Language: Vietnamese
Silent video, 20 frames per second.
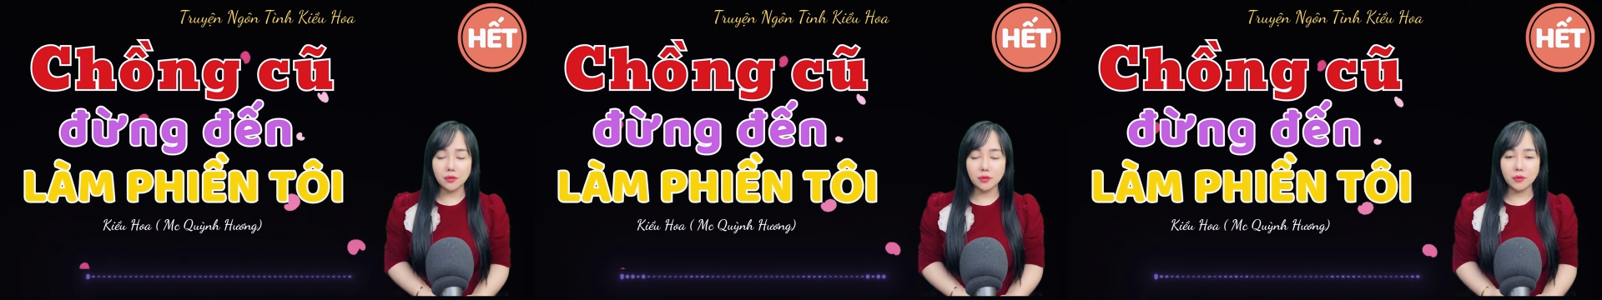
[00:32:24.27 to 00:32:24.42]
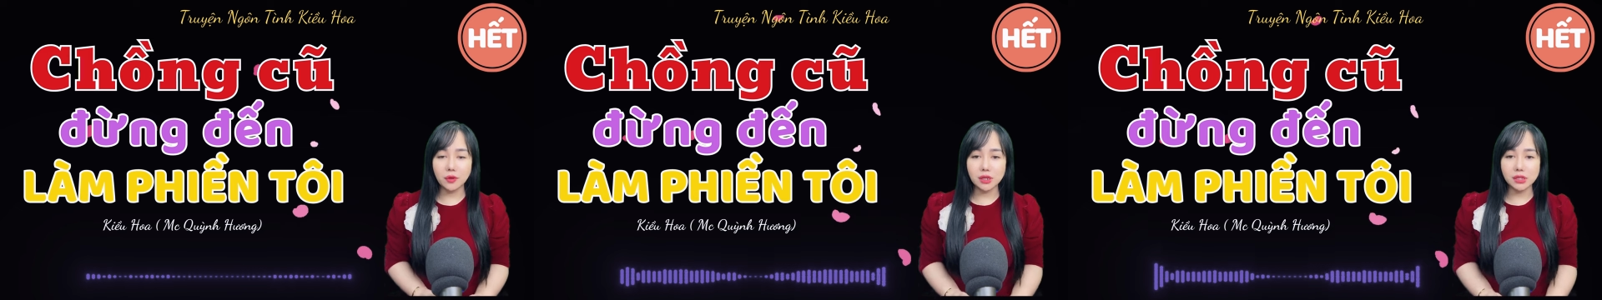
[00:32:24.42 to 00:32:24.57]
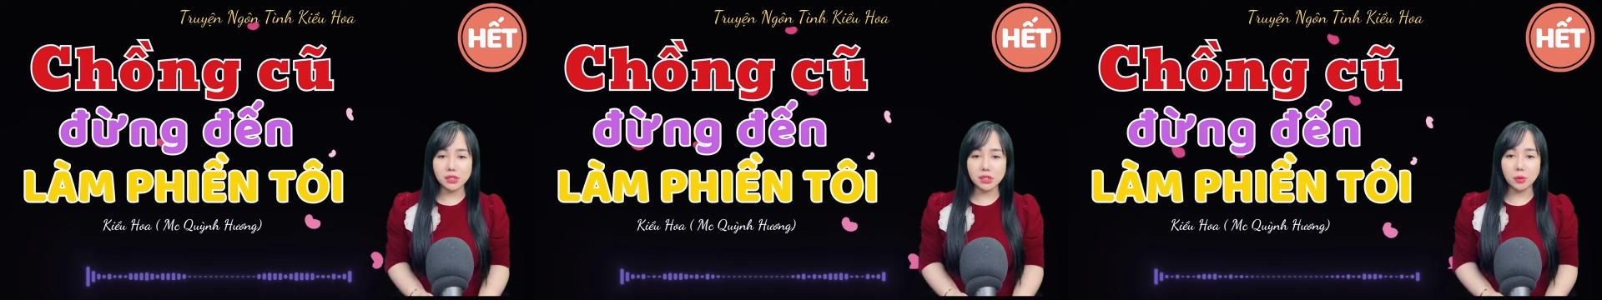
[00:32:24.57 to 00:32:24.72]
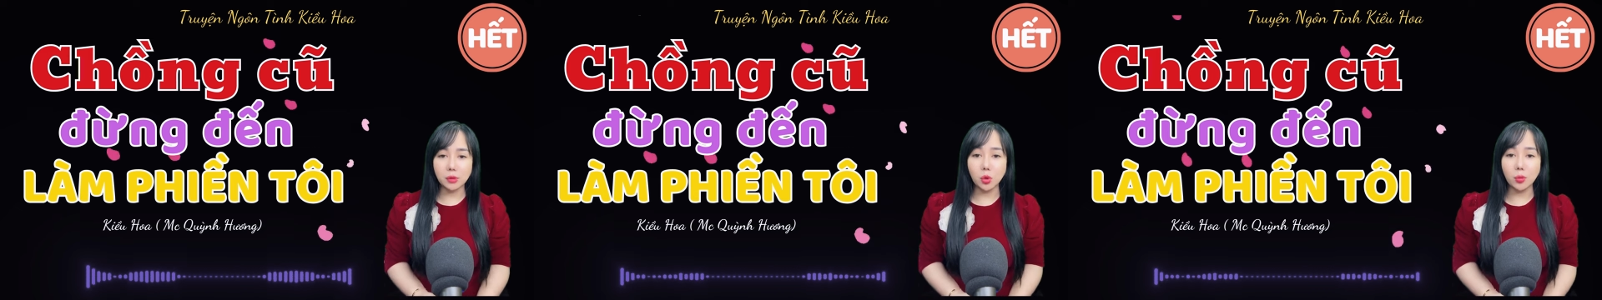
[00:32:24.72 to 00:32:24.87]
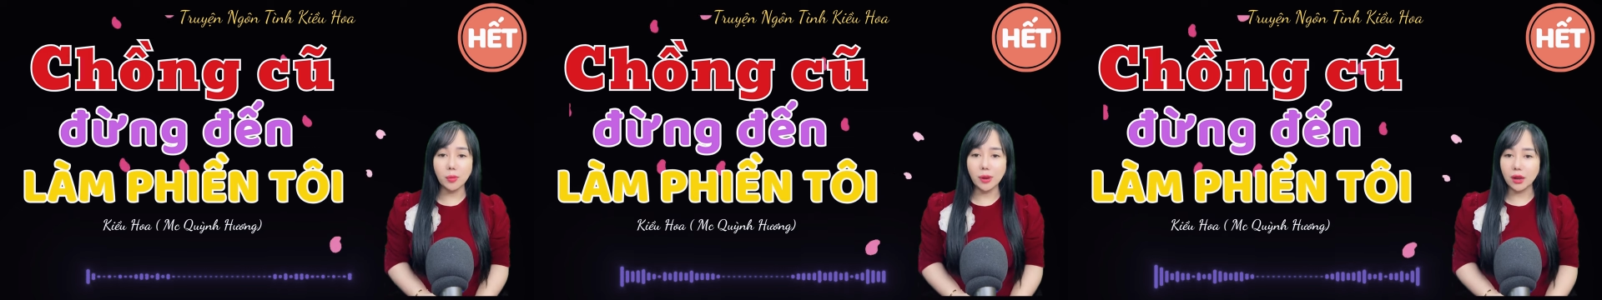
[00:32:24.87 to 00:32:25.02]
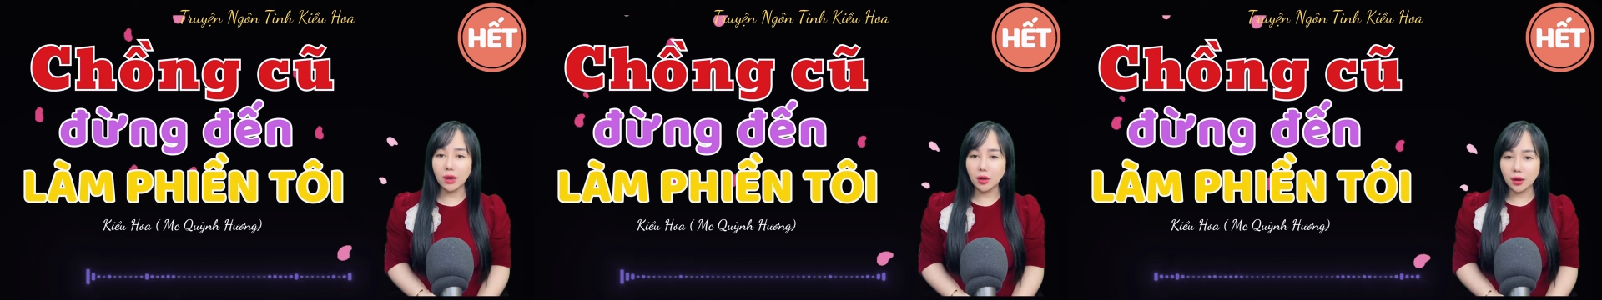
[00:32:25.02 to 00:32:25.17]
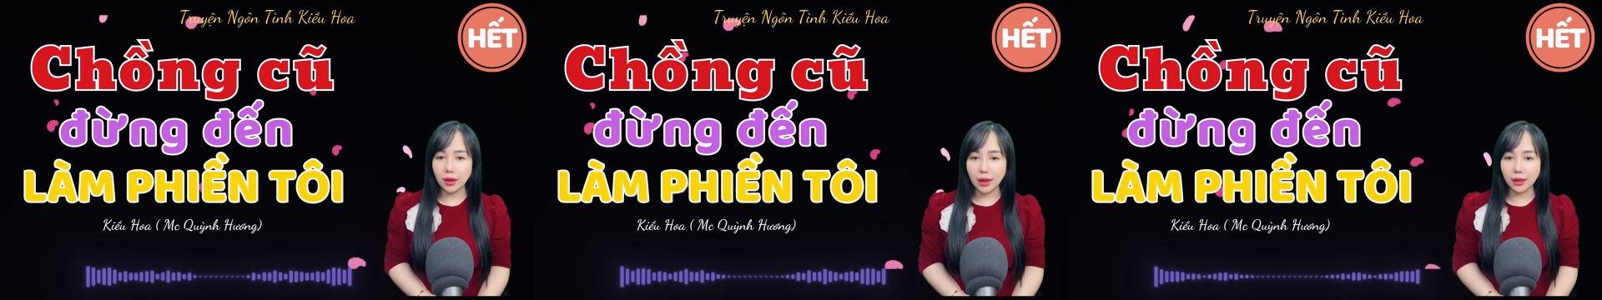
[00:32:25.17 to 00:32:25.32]
không muốn
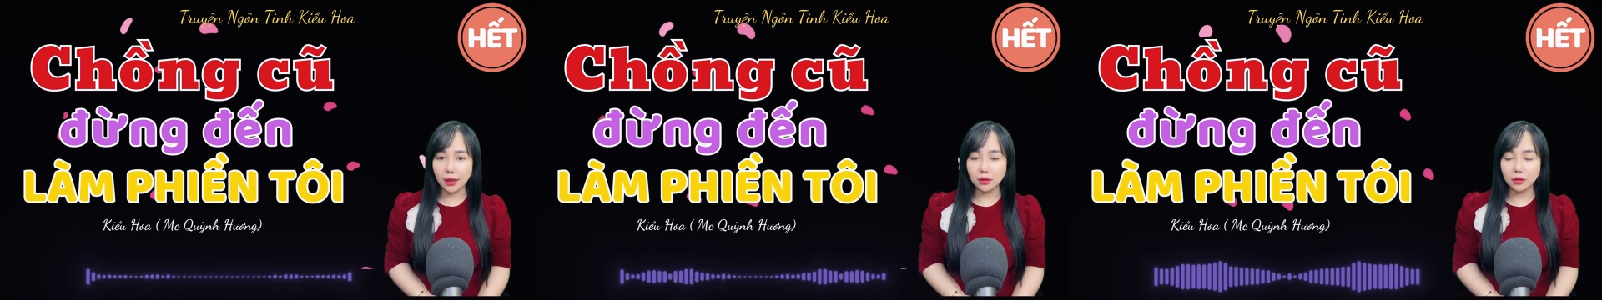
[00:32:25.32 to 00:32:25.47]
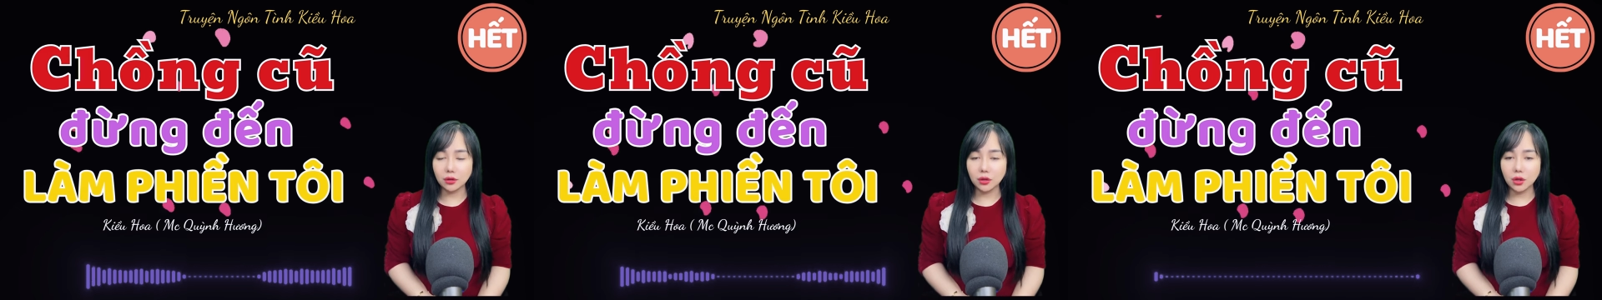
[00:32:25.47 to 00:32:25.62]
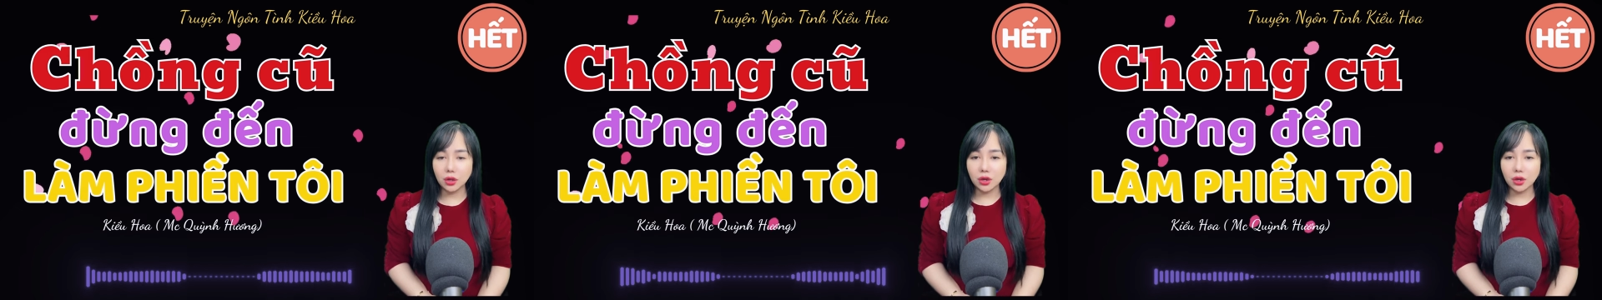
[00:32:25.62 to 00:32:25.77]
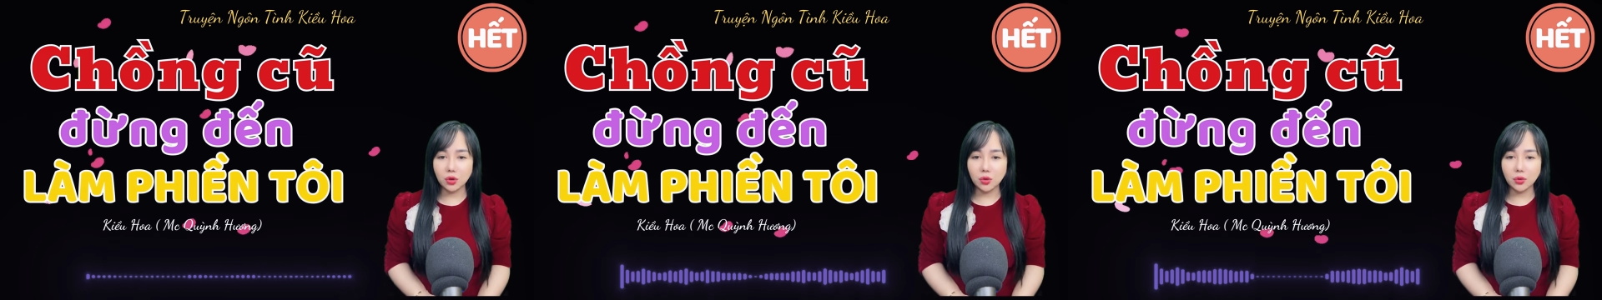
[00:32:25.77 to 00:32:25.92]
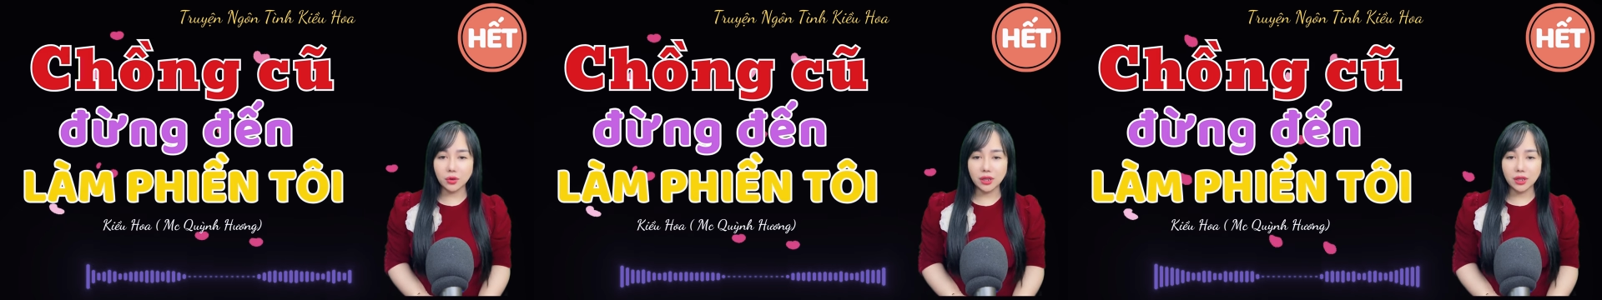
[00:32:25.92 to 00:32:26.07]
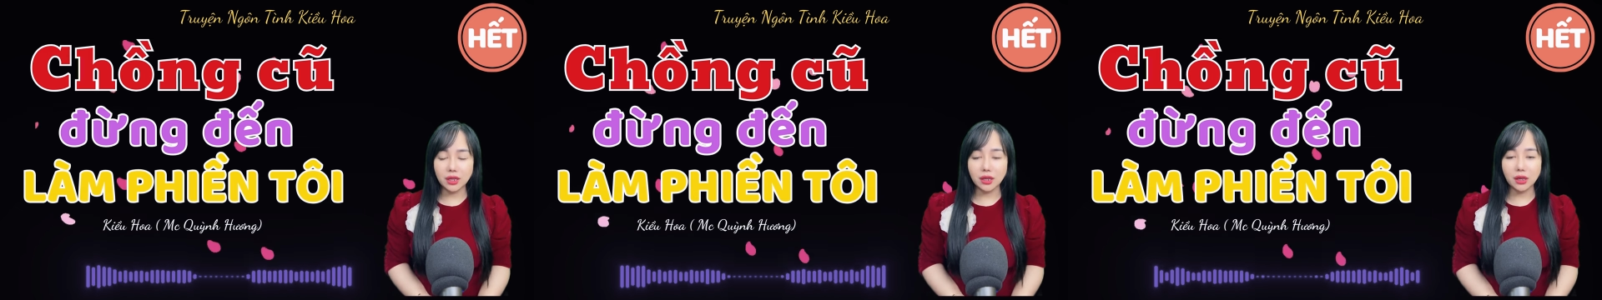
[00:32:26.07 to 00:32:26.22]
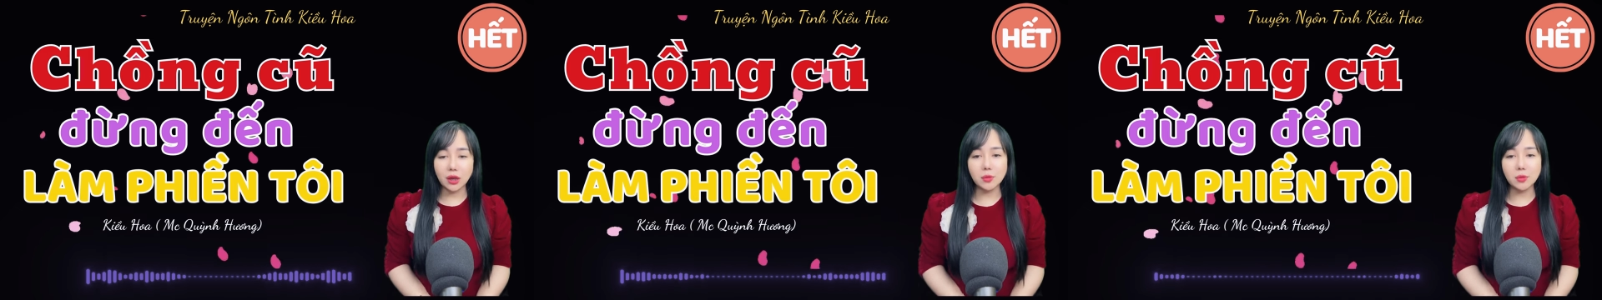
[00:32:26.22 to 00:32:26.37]
nhường em cho bất kỳ
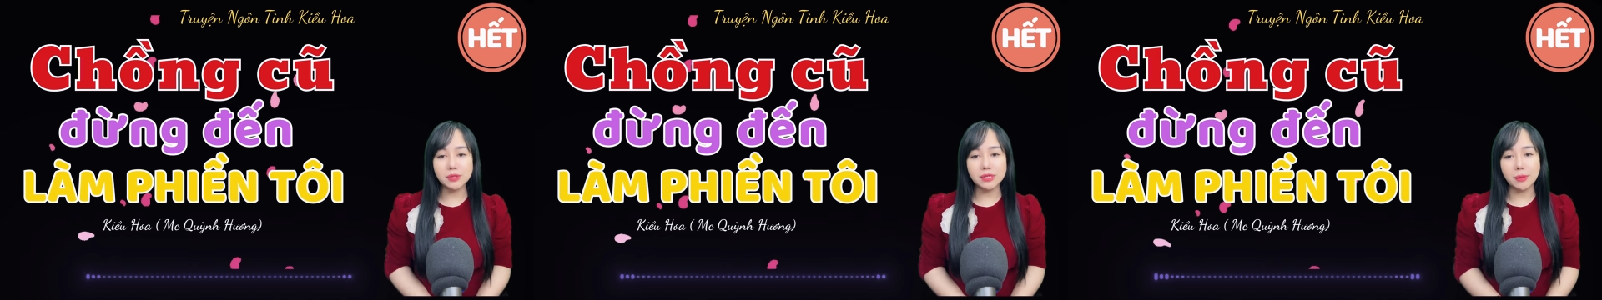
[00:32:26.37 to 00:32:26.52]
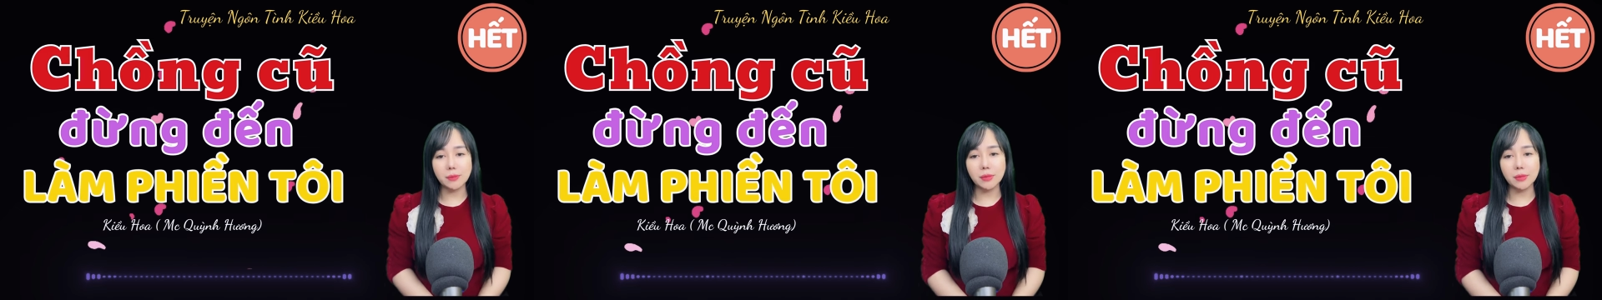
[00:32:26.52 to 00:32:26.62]
ai.